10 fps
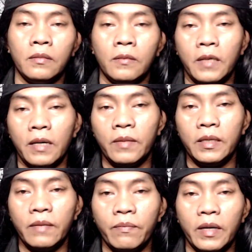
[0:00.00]
dan
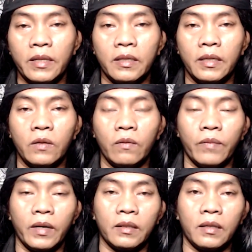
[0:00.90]
menyimpannya di
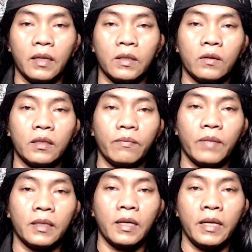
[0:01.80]
dompet atau
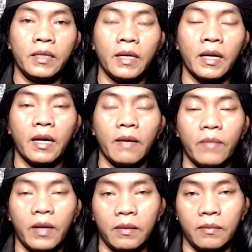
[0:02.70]
tempat lain yang
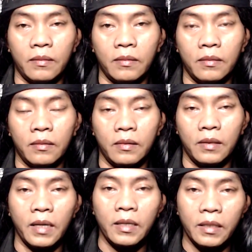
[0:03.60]
aman.
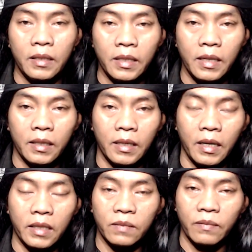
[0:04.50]
Dan ini
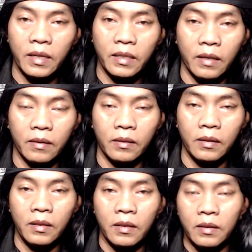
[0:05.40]
adalah asmanya
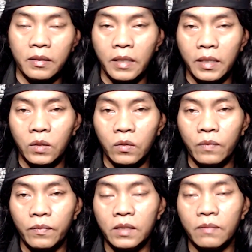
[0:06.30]

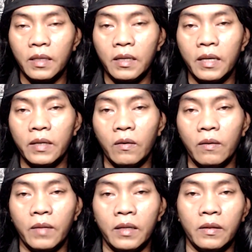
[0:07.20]
yaitu
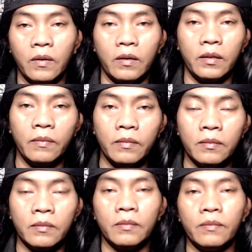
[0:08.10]
Bismillahirrahmanirrahim
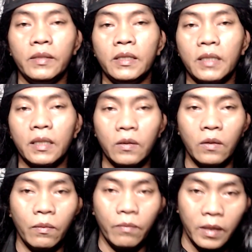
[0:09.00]

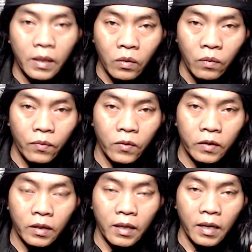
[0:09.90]
bisteguh
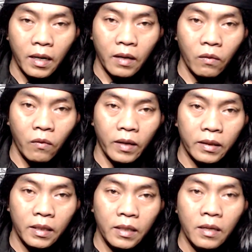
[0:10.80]
miluput
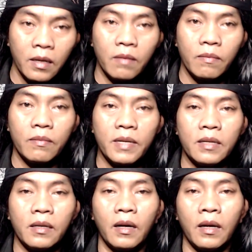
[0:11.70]
lahwati
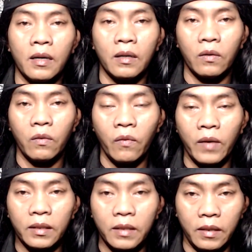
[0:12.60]
ma'a
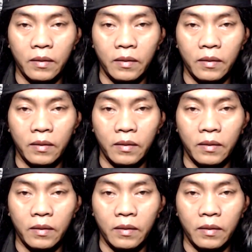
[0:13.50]
khwati